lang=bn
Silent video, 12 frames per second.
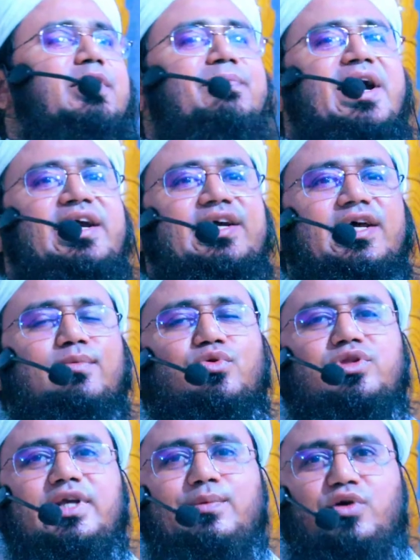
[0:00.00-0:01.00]
আমি মাইকের
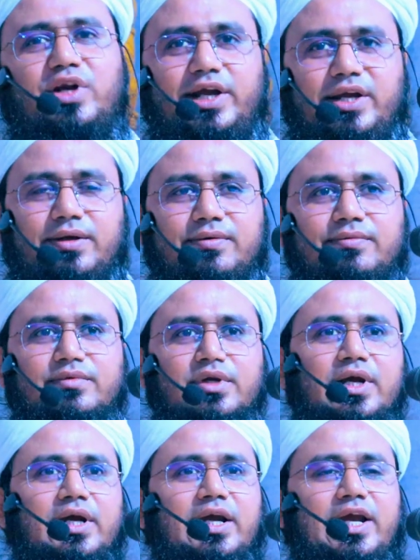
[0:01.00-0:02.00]
মধ্যে বলি
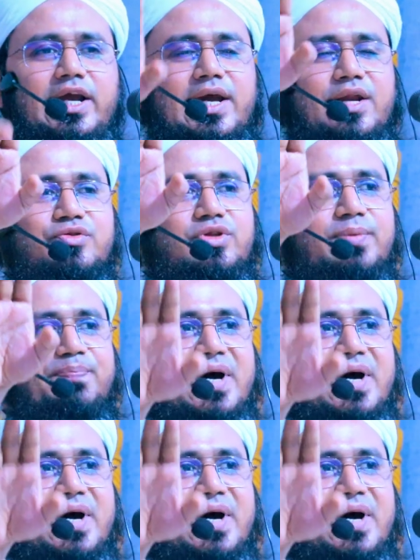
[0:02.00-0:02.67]
এইখানে যদি